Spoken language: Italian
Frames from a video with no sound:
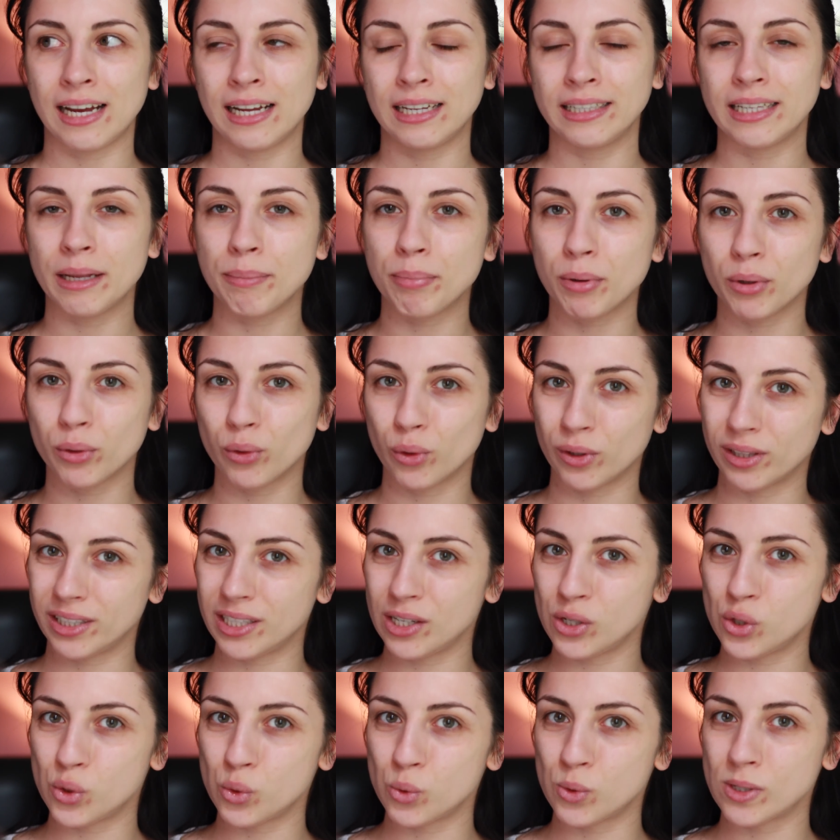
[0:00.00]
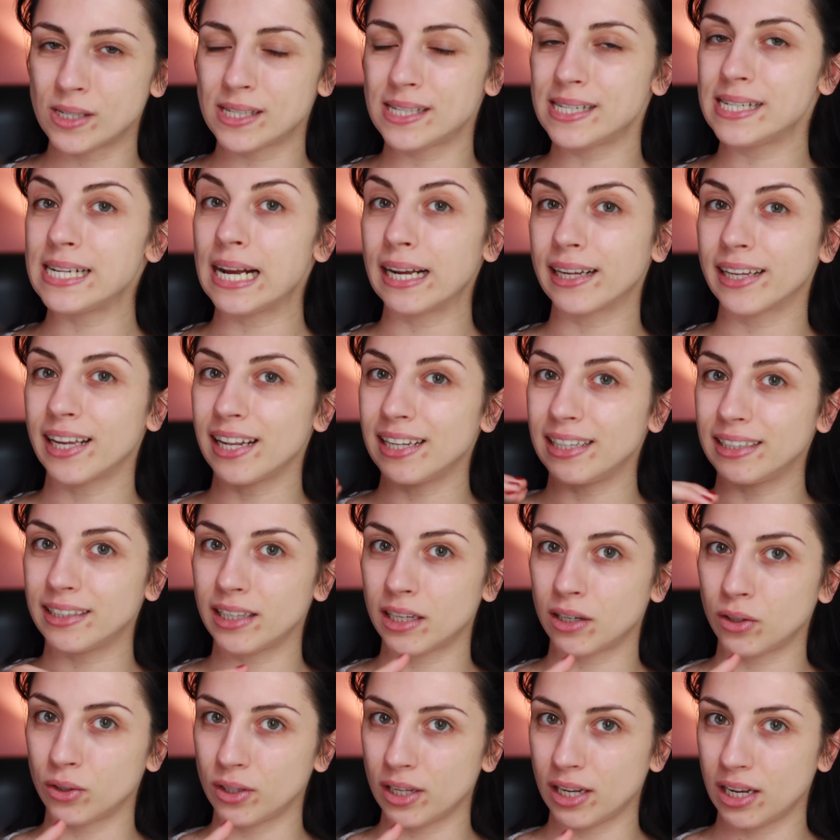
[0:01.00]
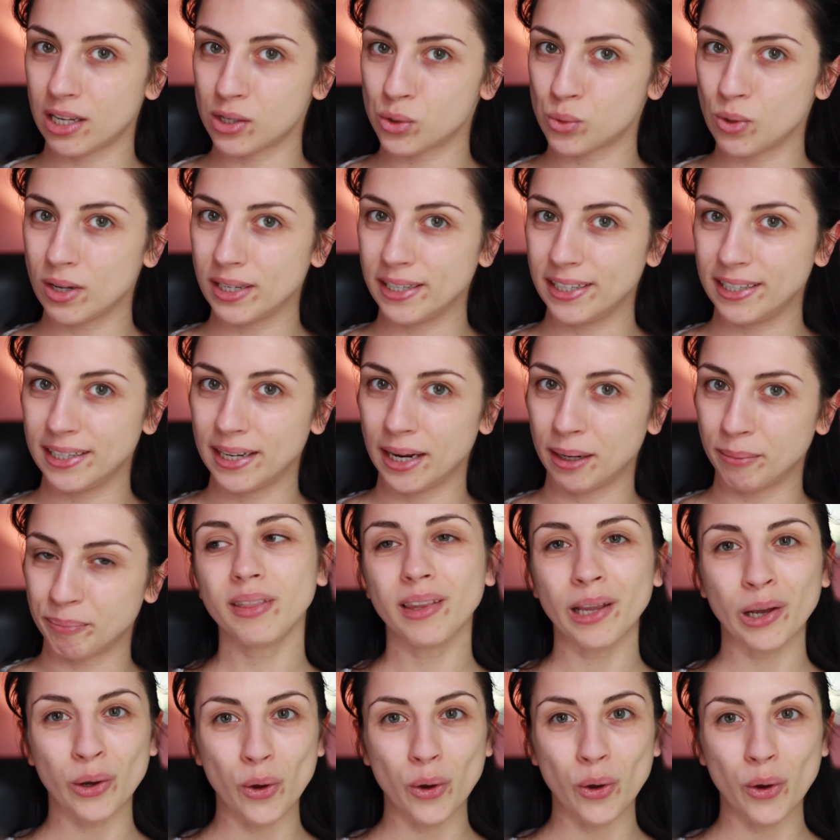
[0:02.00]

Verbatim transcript: dei prodotti giusti anche all'interno della sua linea.